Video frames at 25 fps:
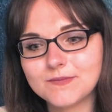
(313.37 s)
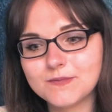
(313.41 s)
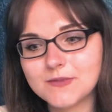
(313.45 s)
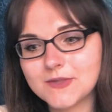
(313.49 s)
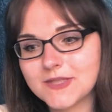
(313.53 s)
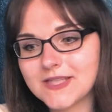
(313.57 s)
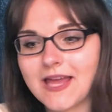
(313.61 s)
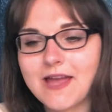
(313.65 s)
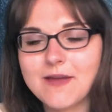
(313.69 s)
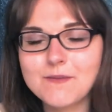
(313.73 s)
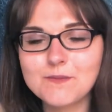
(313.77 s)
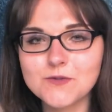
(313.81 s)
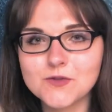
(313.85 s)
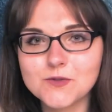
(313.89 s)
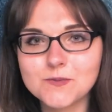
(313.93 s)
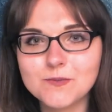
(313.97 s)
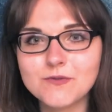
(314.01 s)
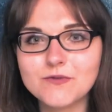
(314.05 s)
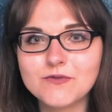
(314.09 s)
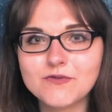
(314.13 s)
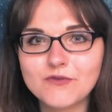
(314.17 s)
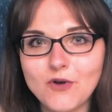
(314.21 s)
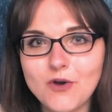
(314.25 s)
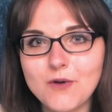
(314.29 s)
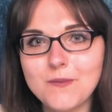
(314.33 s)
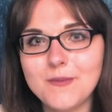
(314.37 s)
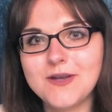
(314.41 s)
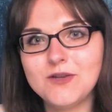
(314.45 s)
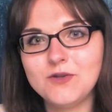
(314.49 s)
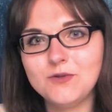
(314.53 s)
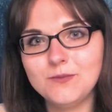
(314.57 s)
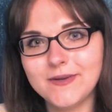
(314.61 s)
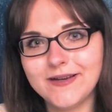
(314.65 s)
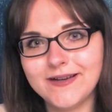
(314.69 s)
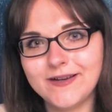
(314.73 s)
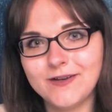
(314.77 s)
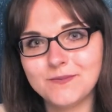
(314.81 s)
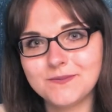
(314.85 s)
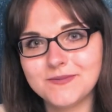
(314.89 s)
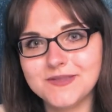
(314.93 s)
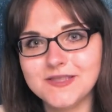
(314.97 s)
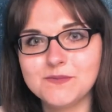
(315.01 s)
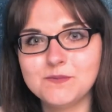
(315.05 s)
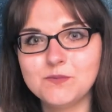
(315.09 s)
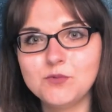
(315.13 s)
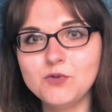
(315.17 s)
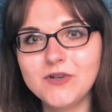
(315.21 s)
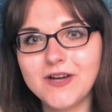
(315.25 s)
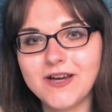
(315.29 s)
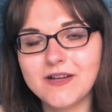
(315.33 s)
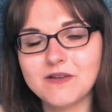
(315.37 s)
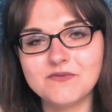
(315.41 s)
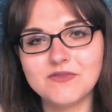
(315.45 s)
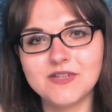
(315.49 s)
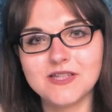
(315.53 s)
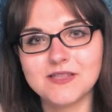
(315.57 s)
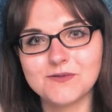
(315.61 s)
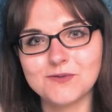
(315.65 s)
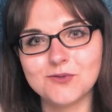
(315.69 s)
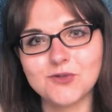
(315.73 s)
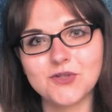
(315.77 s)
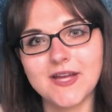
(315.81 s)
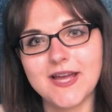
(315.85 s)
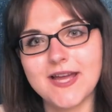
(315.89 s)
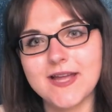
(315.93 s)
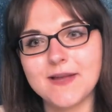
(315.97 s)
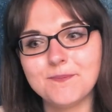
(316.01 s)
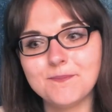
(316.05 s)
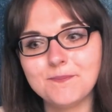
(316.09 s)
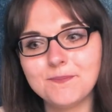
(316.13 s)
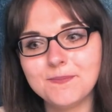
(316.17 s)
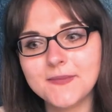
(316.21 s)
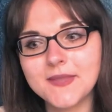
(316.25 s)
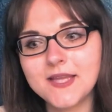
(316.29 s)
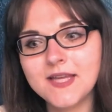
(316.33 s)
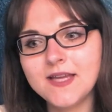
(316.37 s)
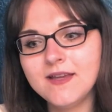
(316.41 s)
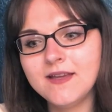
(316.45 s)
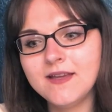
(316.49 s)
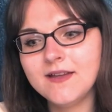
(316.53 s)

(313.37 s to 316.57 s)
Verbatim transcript: betreiben muss, bevor man überhaupt das Buch anfängt zu schreiben.